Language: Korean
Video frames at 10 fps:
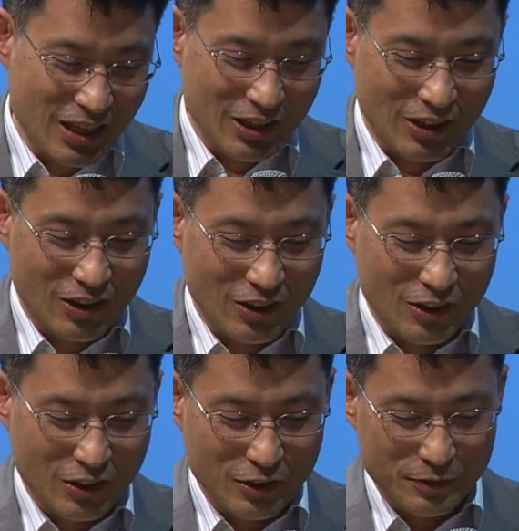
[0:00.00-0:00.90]

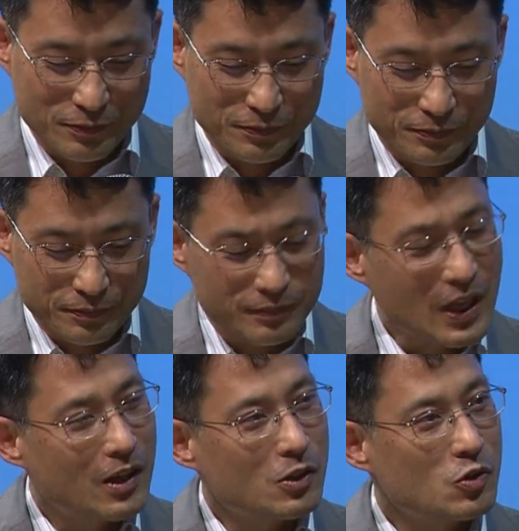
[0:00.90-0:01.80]
어,
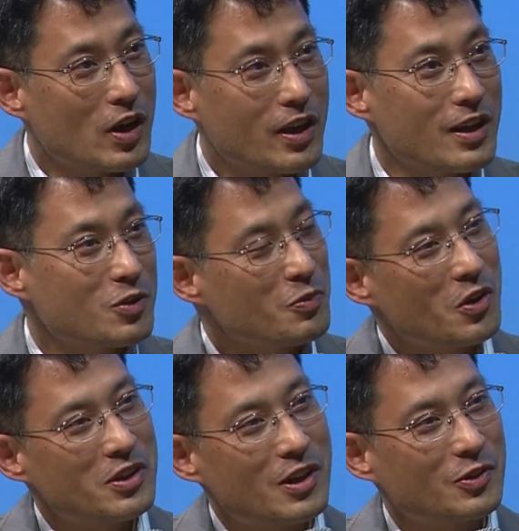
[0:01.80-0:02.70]
수학에 좀 더
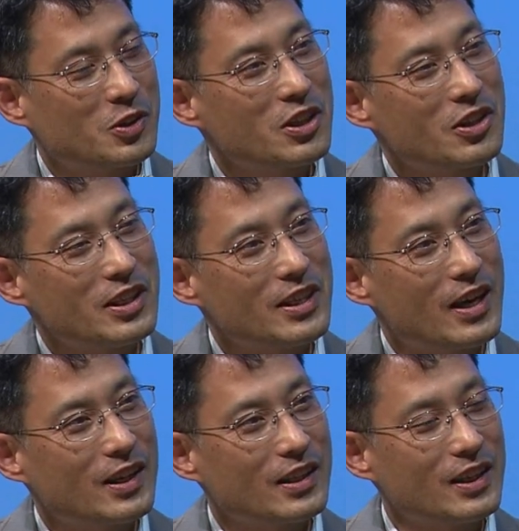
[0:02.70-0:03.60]
이제 구체적인
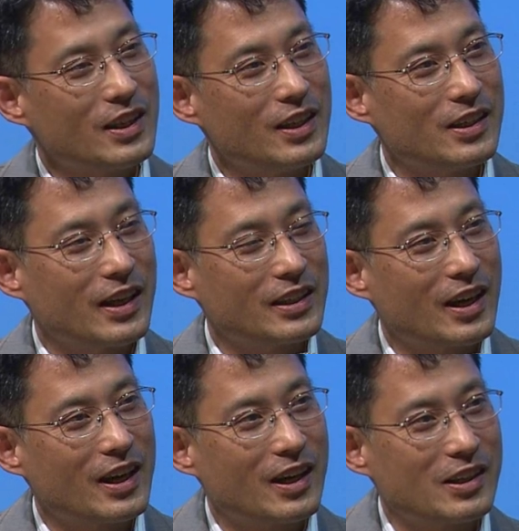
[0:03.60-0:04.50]
이야기를
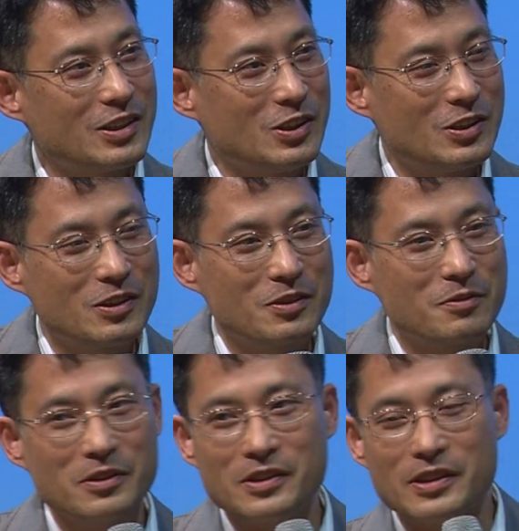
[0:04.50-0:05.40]
갖다가
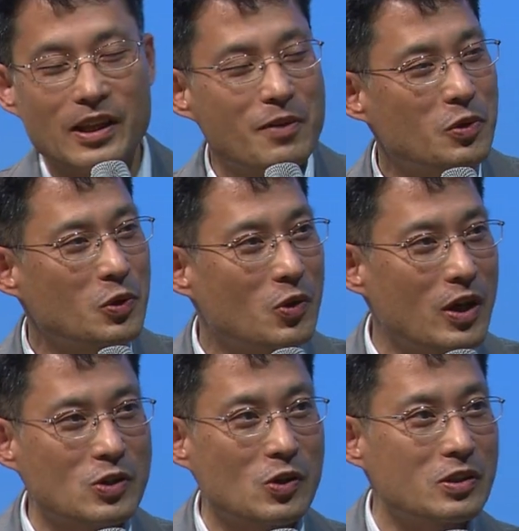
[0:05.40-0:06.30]
해보도록
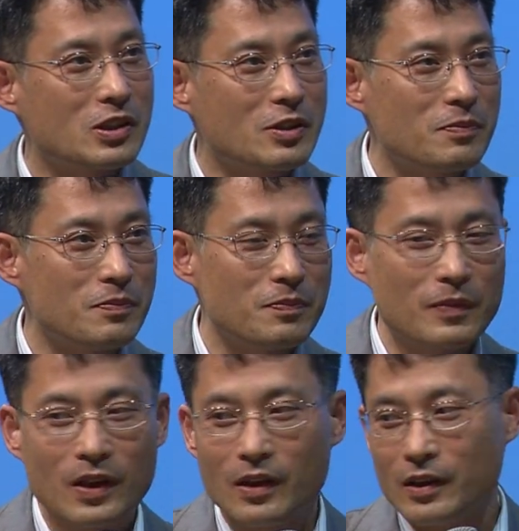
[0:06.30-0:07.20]
하죠. 지금
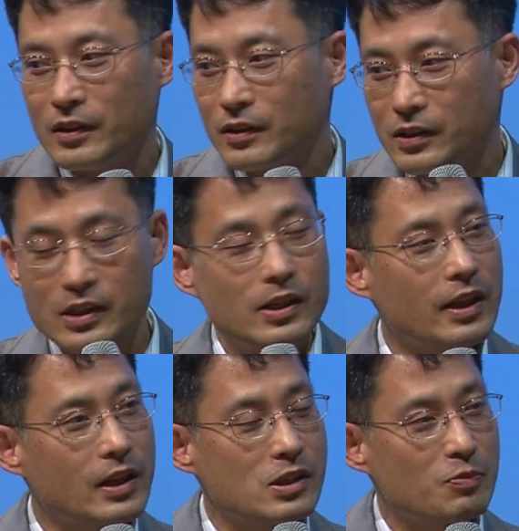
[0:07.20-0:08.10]
특히
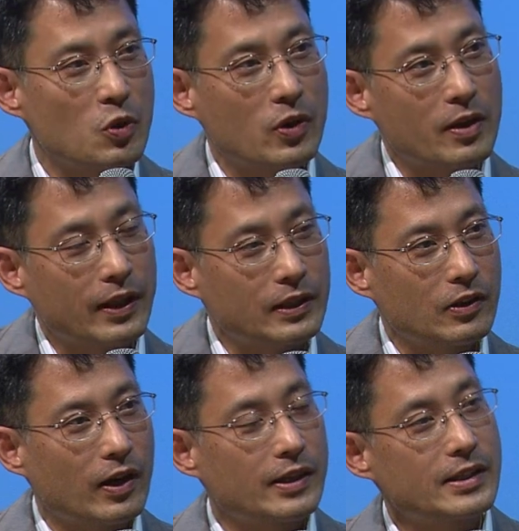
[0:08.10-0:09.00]
랭렌즈 프로그램 같은
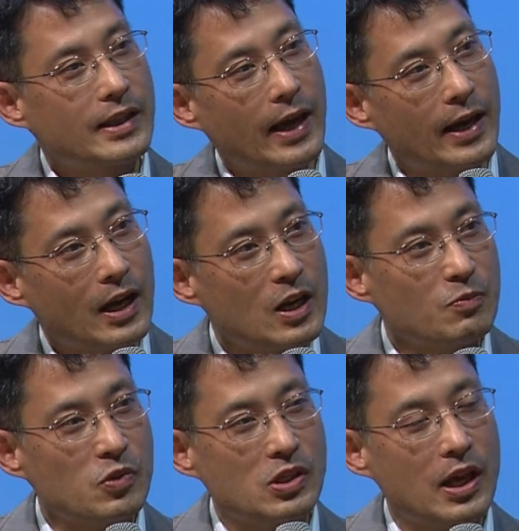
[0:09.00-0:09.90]
거가 이제 다양한
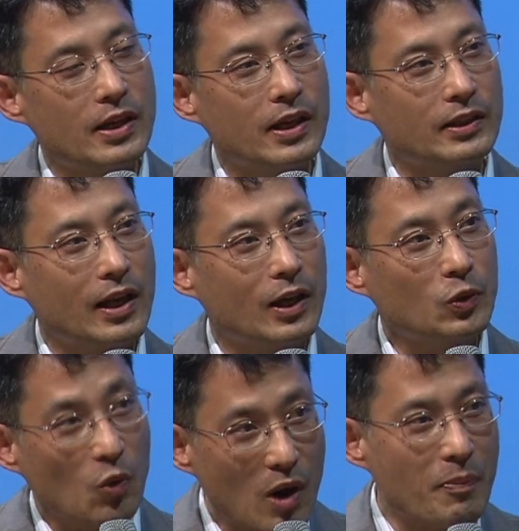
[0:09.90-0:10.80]
분야를 갖다가
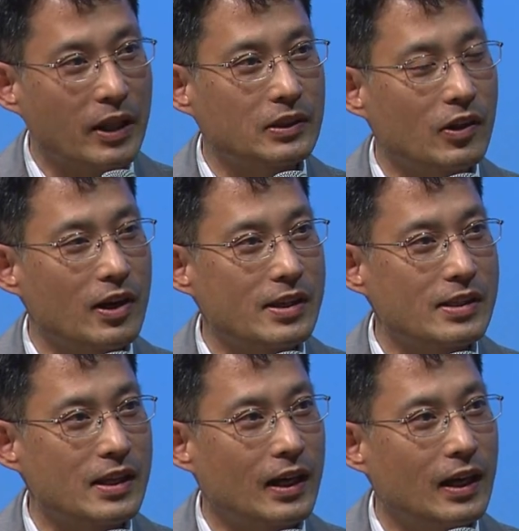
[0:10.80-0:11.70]
통합하는 거라
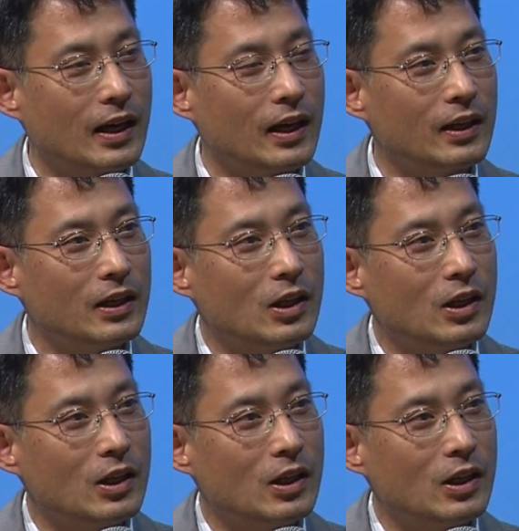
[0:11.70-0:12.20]
그랬으니까